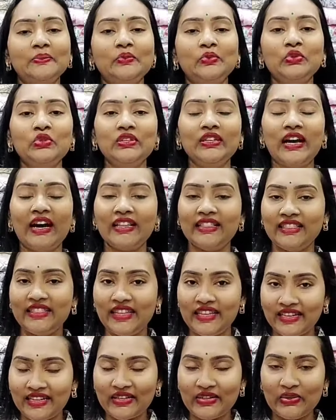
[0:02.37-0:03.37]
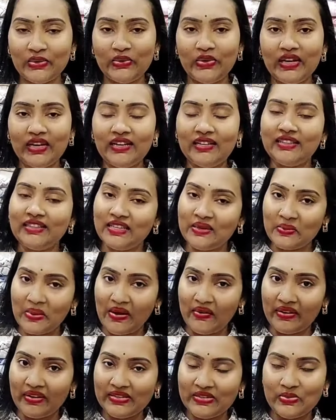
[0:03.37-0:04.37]
ముందుగా అందరికీ కూడా
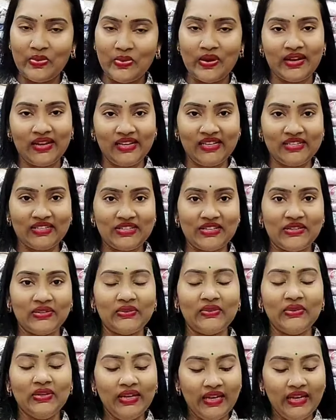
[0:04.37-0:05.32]
దీపావళి శుభాకాంక్షలు